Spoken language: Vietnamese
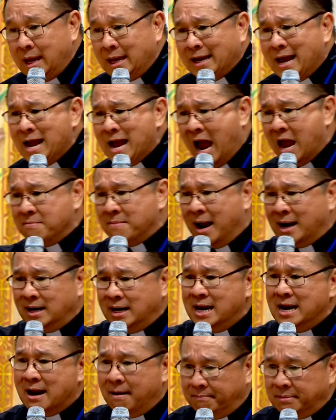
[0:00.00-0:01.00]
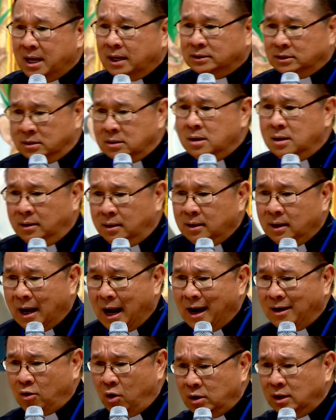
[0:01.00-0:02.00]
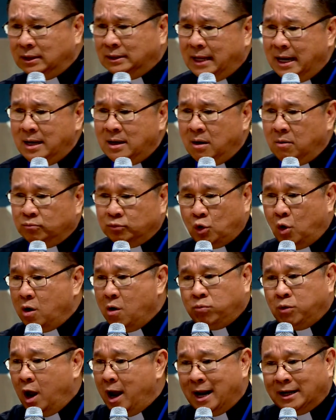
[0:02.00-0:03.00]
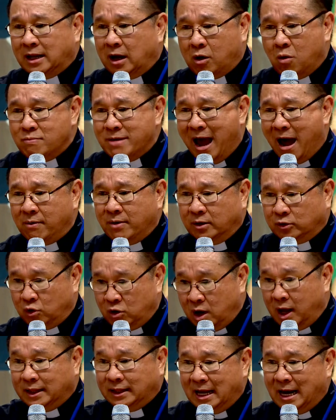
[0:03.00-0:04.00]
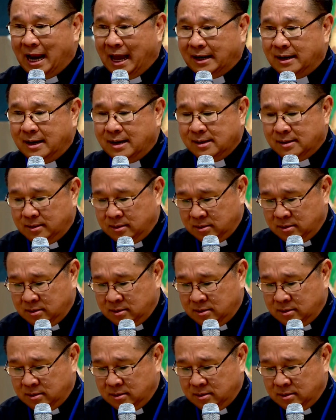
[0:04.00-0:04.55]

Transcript: Cái ngày mà anh đi nằm nhà thương đó, anh có đức tin không? Tôi không nói anh là công giáo nha, tôi nói anh tin lành đấy.